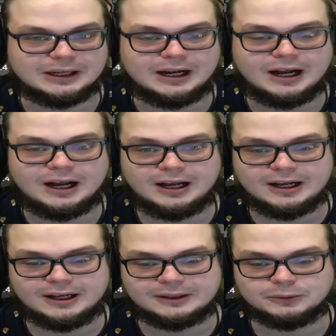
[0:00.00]

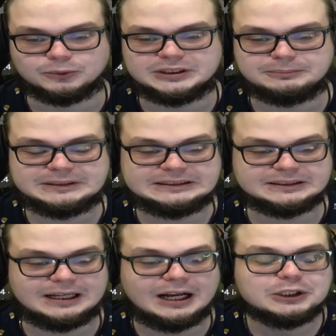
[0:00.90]
А, ну тебе пизде.
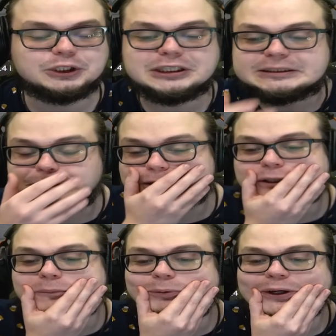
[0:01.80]
А, 35
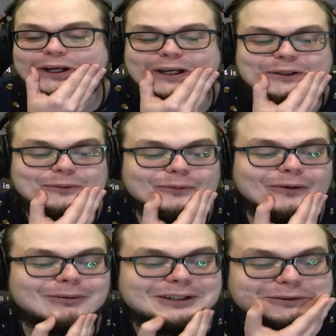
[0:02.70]
хп,
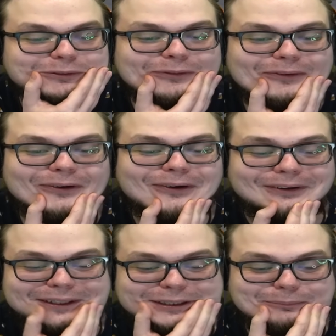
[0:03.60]
ёбаный в
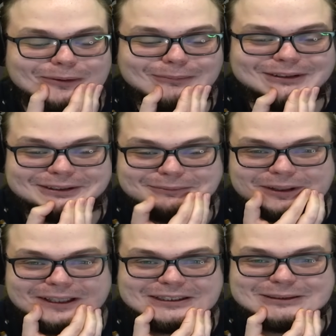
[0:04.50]
рот. Ты ж помнишь?
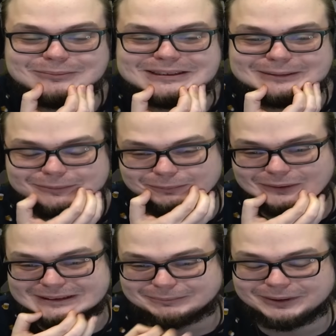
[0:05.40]
Мне кажется, мы с тобой
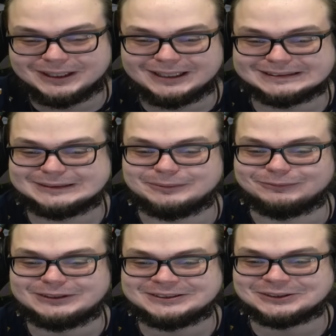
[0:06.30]
просто были асами
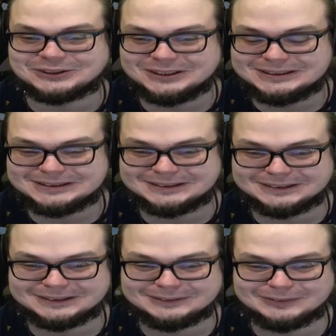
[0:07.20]
в 1.6.
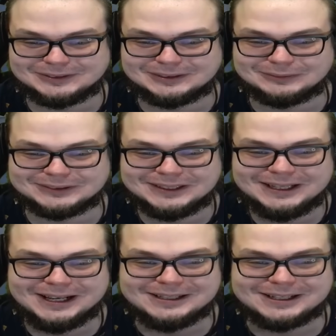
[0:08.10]
Э, вот это вот,
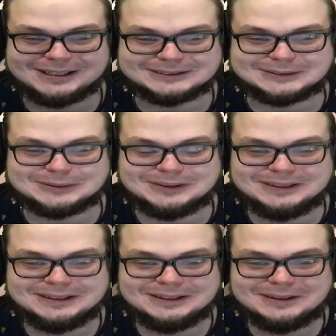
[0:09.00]
на а реакцию. Я не
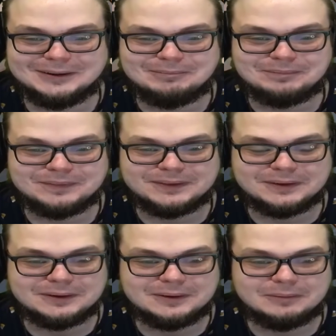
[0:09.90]
очень любил. А мы как, на
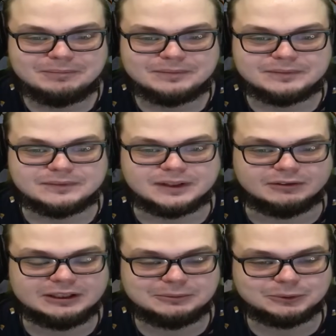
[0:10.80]
меду?
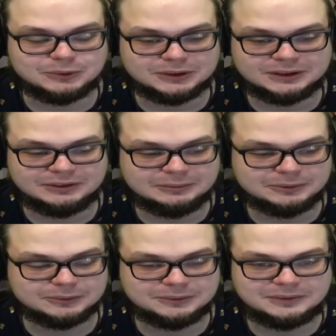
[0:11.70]
Давай на меду, да, давай на
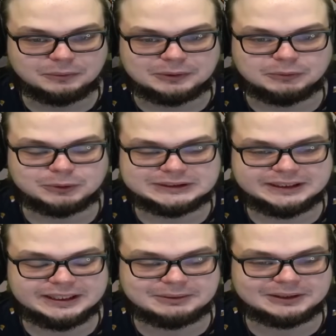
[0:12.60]
меду. Ну потом
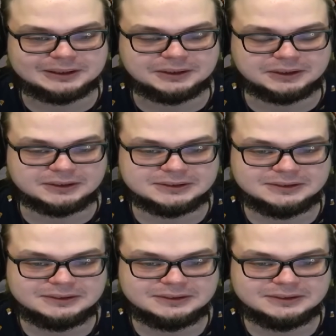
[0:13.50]
просто А я предлагаю играть.